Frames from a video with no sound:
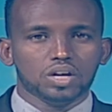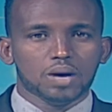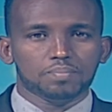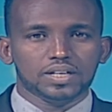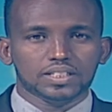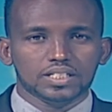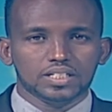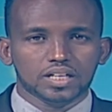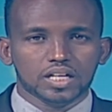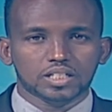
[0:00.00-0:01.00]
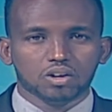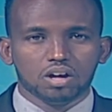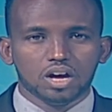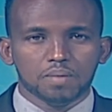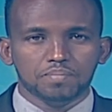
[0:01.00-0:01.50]
وفي مقابلة
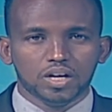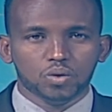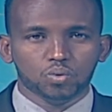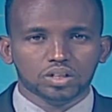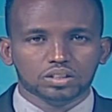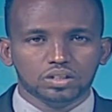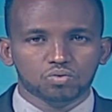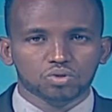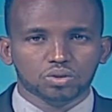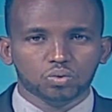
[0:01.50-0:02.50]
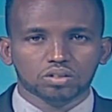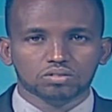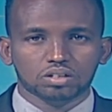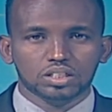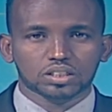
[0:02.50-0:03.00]
أجراها معه
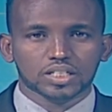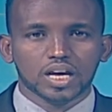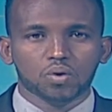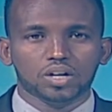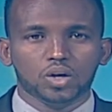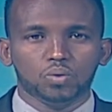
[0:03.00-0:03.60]
التلفزيون الوطني